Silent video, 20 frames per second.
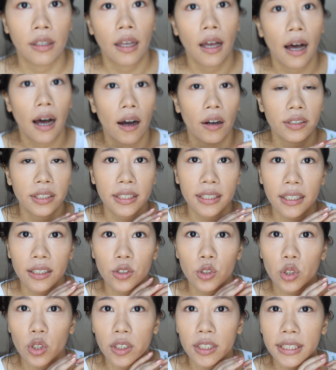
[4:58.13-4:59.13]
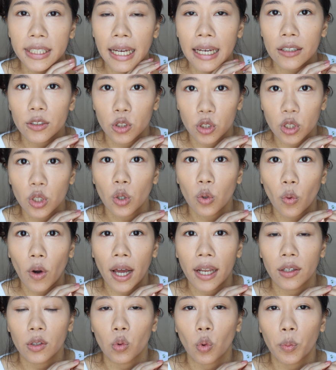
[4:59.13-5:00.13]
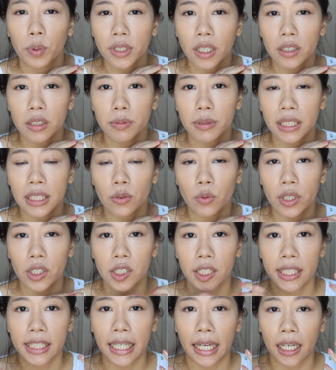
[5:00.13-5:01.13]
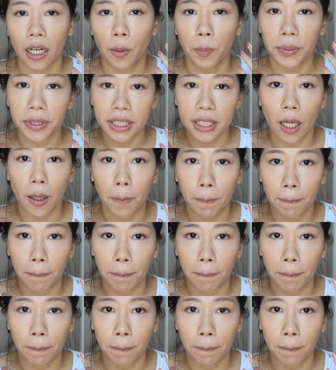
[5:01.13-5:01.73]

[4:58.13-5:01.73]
好，现在遮瑕遮完了，我不知道是不是因为遮瑕膏比较